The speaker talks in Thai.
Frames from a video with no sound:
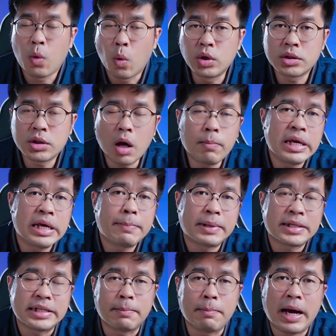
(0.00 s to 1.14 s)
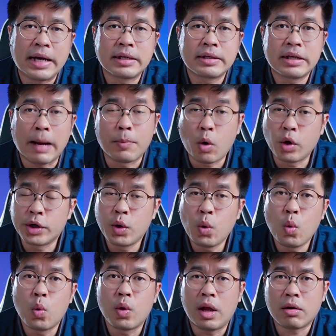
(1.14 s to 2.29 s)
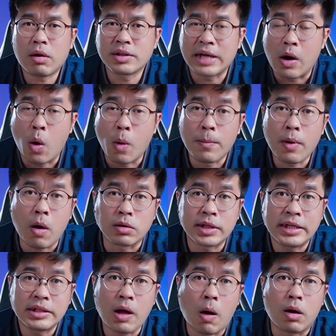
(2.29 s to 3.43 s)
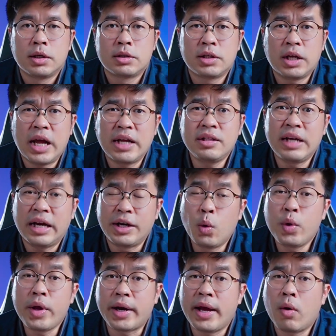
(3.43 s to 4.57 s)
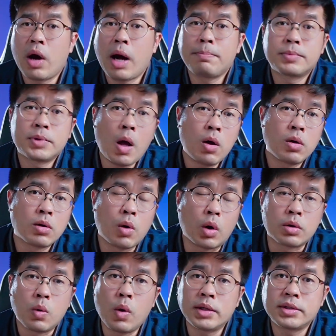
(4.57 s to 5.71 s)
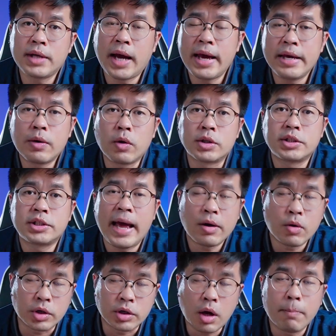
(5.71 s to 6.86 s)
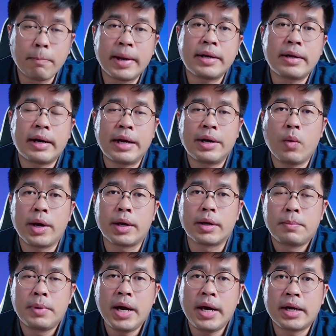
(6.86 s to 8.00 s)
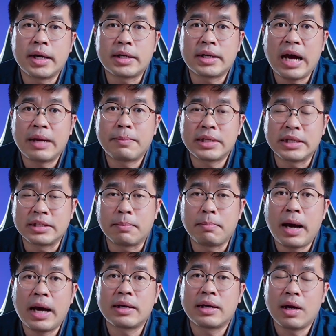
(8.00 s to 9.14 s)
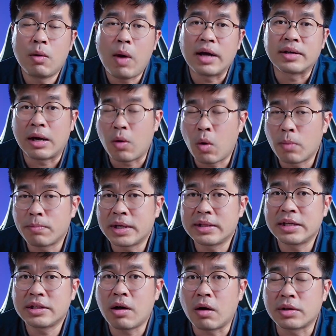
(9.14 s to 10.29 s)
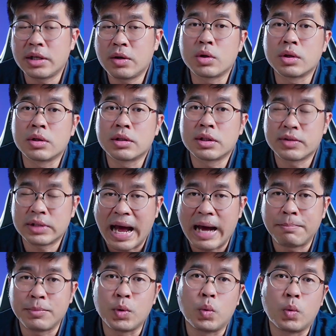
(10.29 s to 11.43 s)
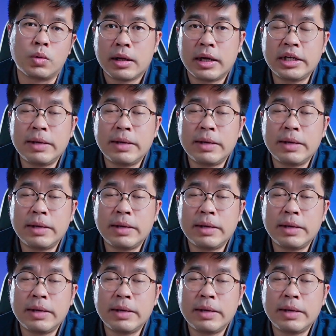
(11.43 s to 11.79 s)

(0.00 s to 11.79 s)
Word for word: คุณต้องมีปฏิสัมพันธ์กับคนดูแล้วก็สังคมของ Tik t o อกฉะนั้นอย่าดูอย่างเดียวครับ ต้องกดหัวใจกดแชร์กดคอมเมนต์อะไรด้วย เพื่อให้เกิดการปฏิสัมพันธ์ระหว่างสังคมใน Tik t o อกที่คุณตามอยู่และ